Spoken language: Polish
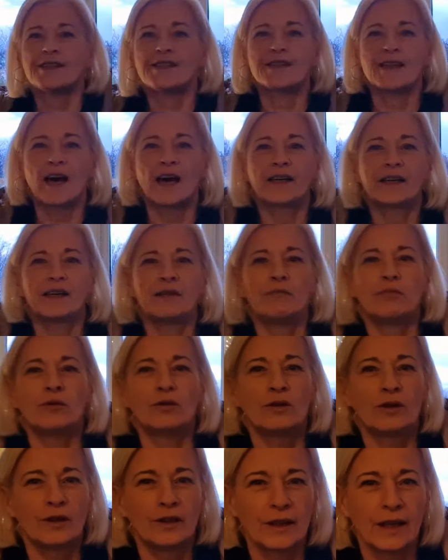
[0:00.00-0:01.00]
stary
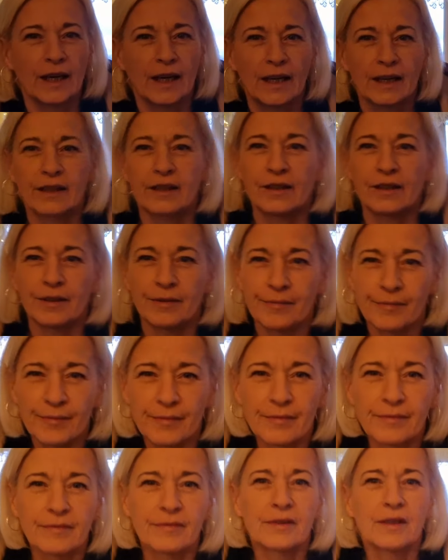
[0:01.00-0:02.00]
budynek.
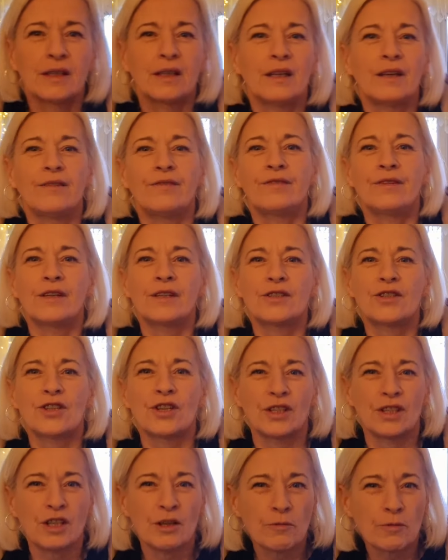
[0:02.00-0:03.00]
I
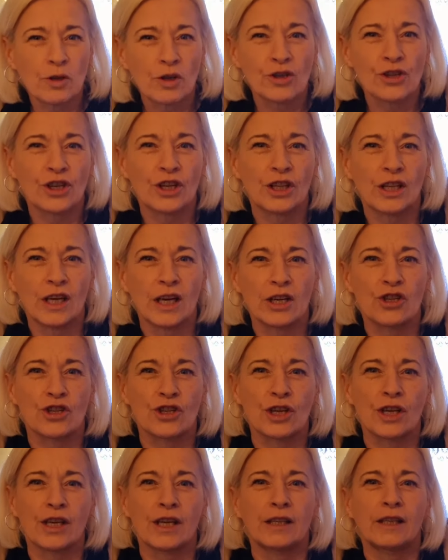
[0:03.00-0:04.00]
wiecie, nim to się
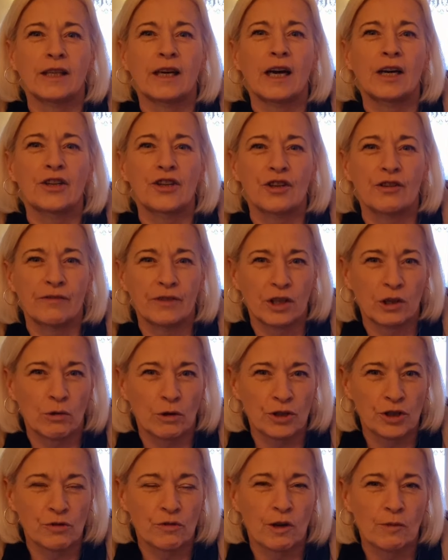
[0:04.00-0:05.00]
nagrzeje. Tak się
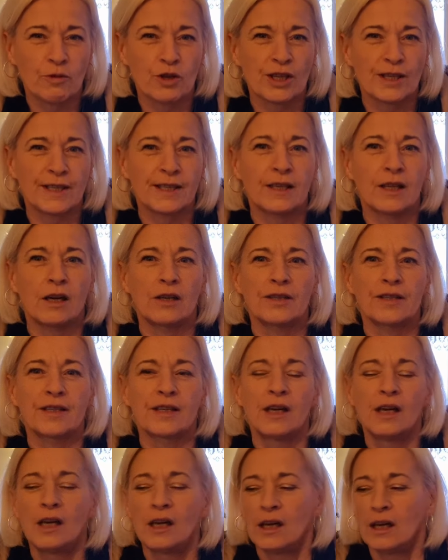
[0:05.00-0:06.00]
wychłodziło przez noc.
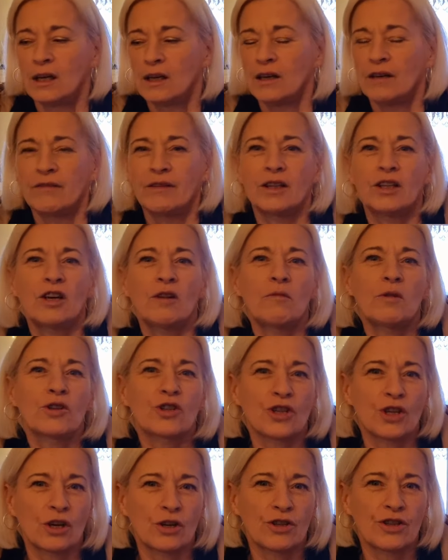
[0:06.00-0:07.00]
Wiadomo,
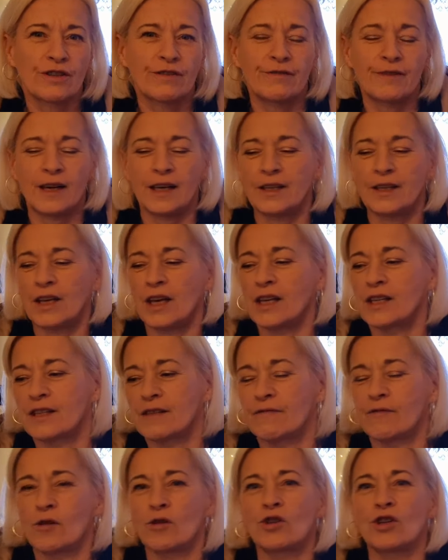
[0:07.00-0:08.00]
że ogrzewanie
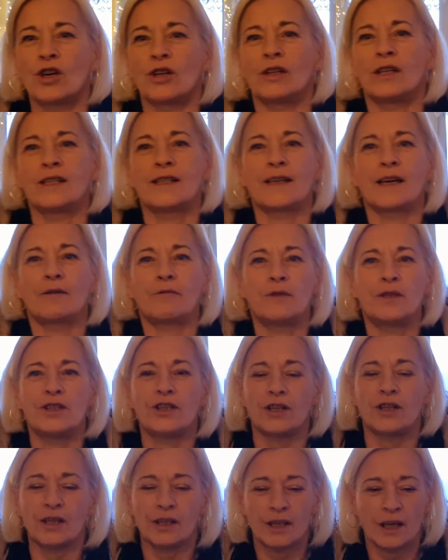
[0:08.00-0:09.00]
jest włączone cały
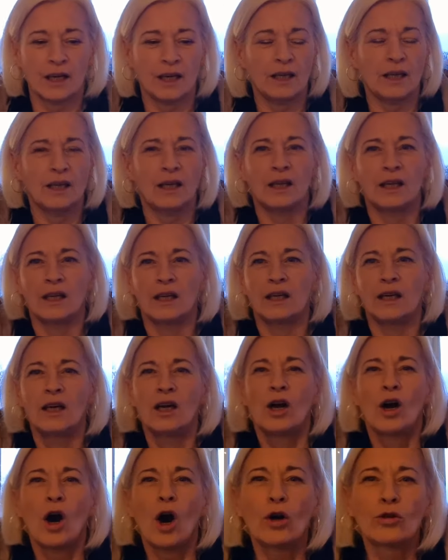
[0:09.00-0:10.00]
dzień, ale
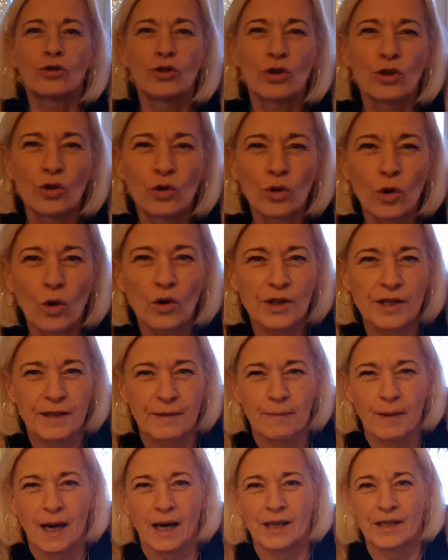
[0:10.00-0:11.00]
od nóg
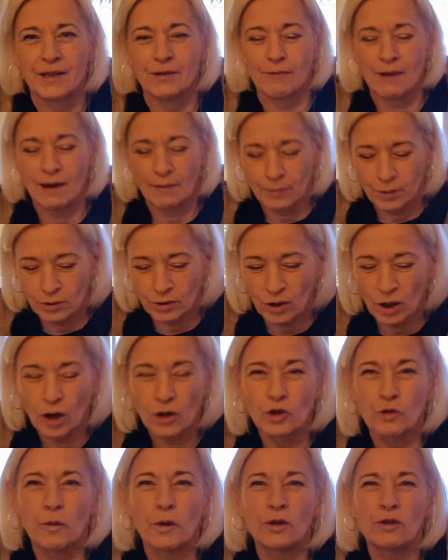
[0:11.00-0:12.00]
zmarzłam, bo to
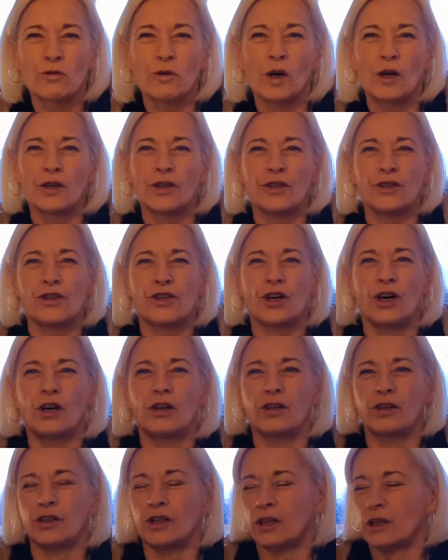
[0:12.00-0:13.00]
od podłogi
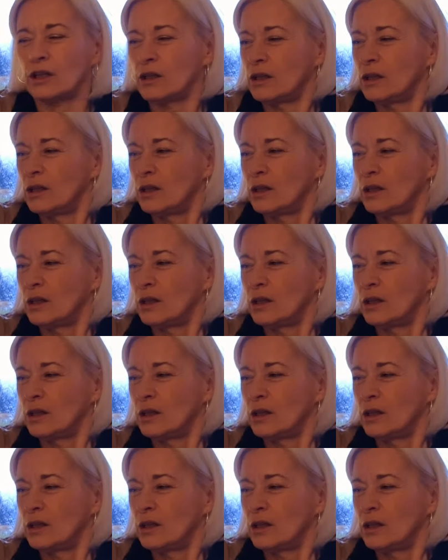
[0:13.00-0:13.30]
ciągnie.